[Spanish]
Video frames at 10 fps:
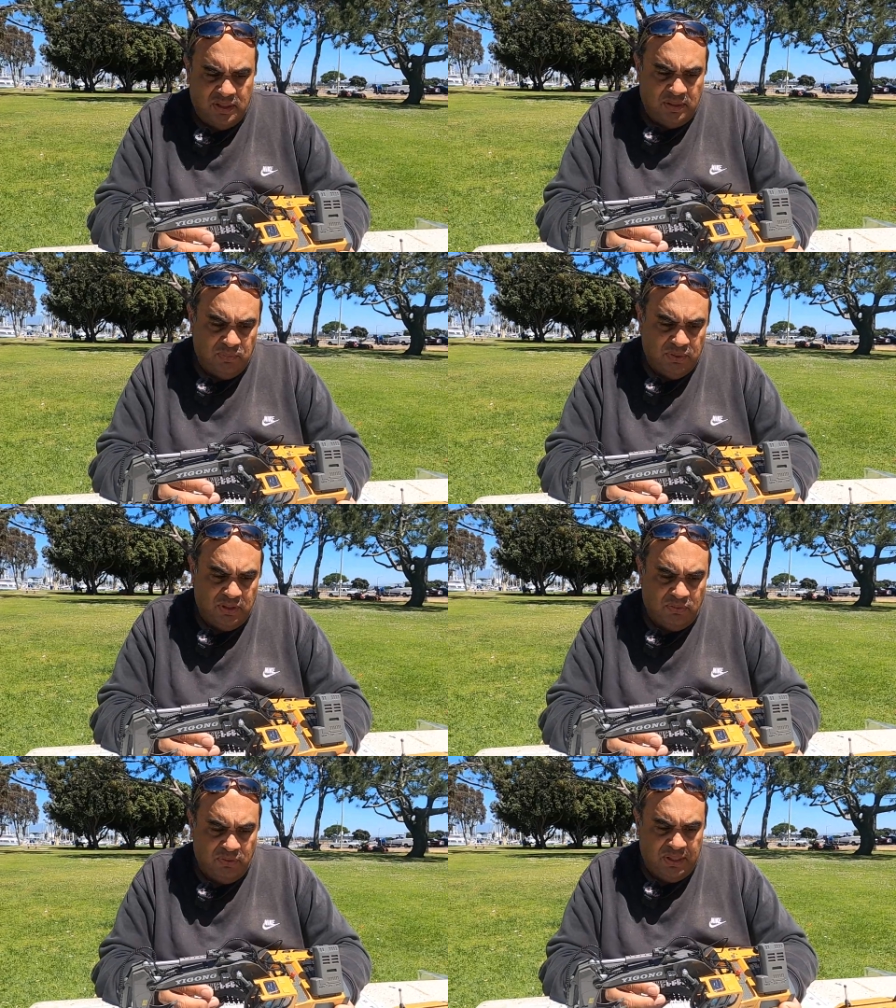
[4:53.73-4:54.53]
el
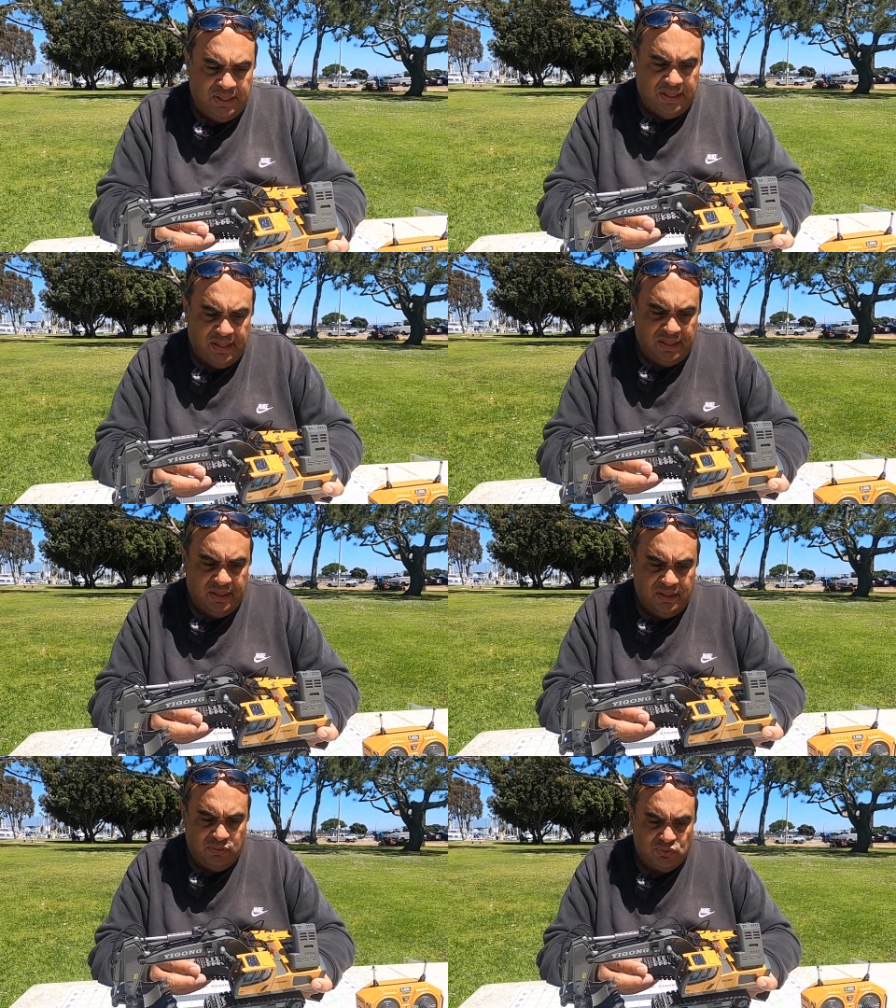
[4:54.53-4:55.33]
modelo
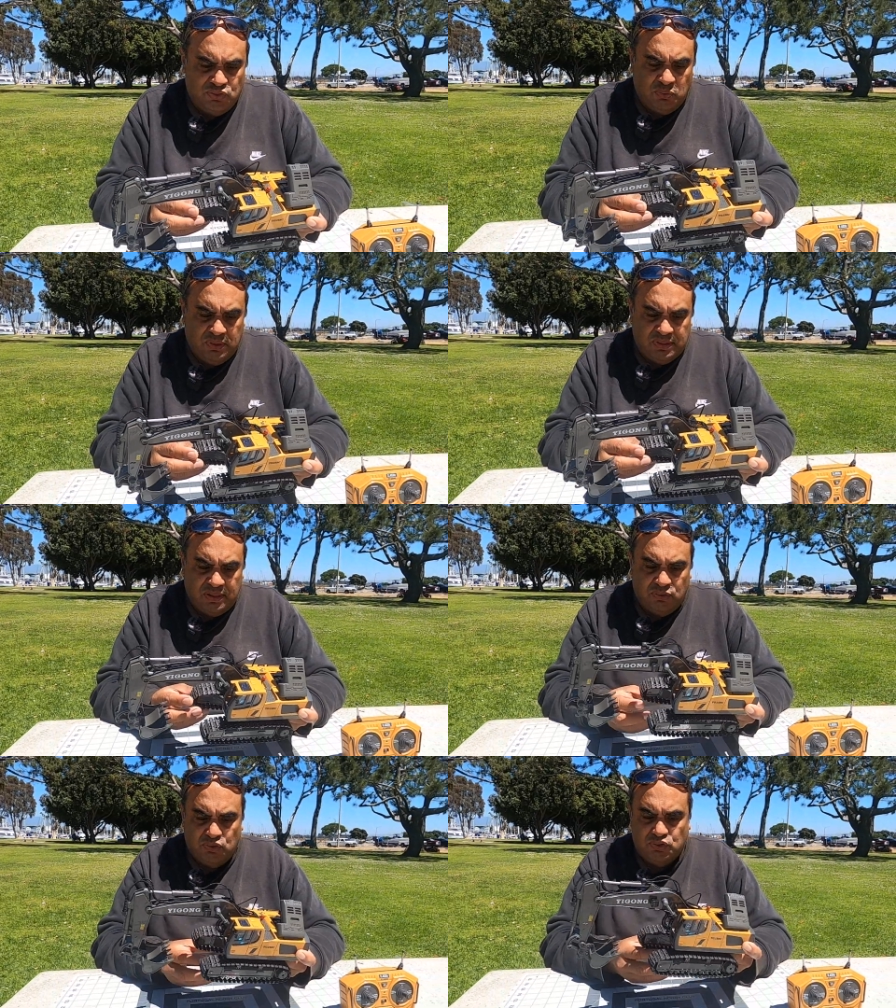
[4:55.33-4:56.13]

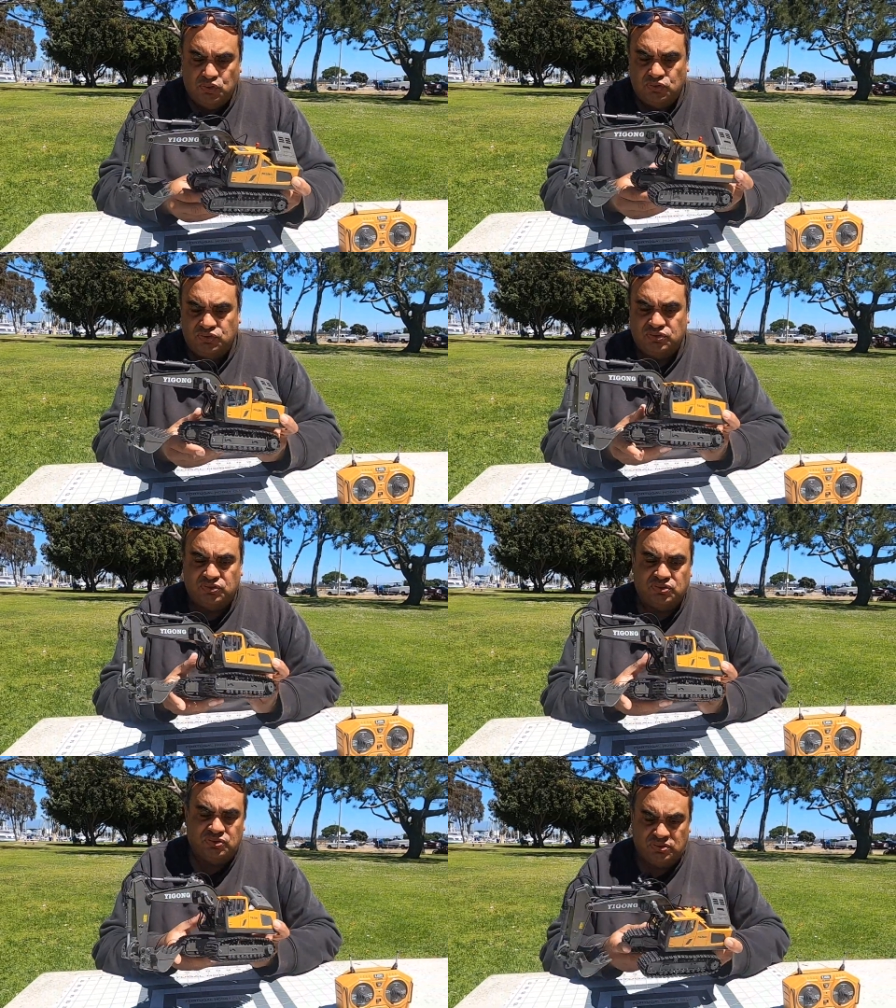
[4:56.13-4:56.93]

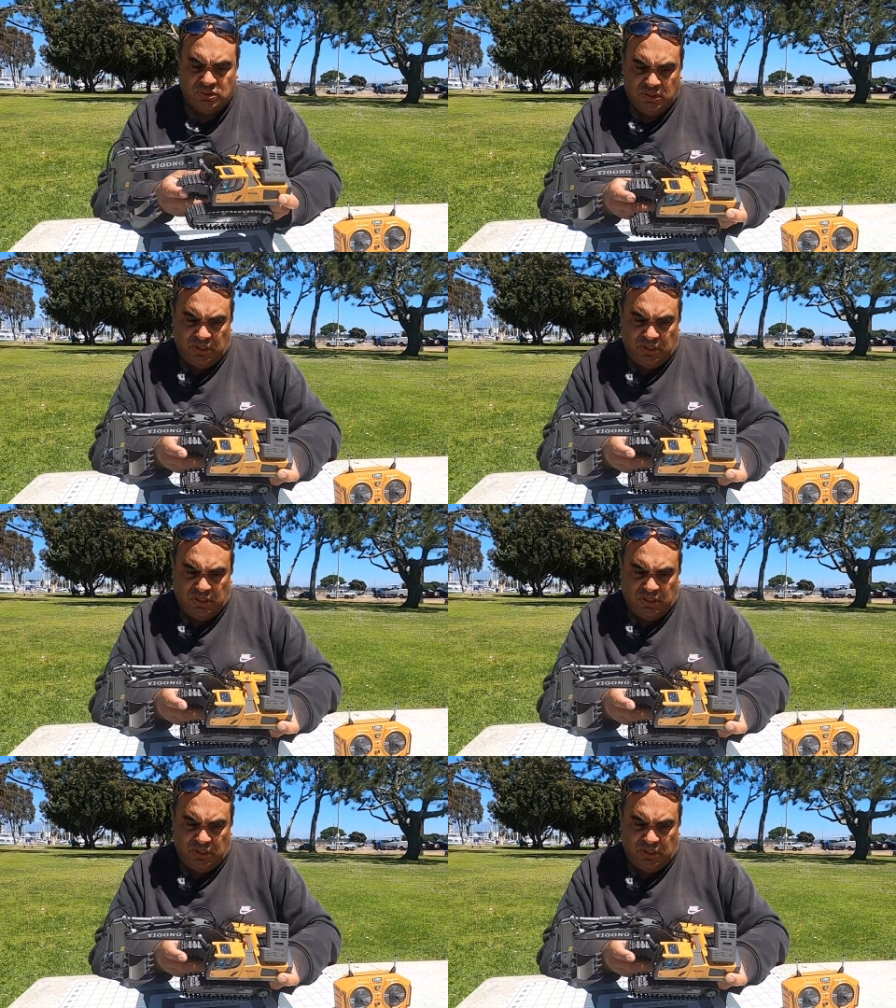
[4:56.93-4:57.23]
YG258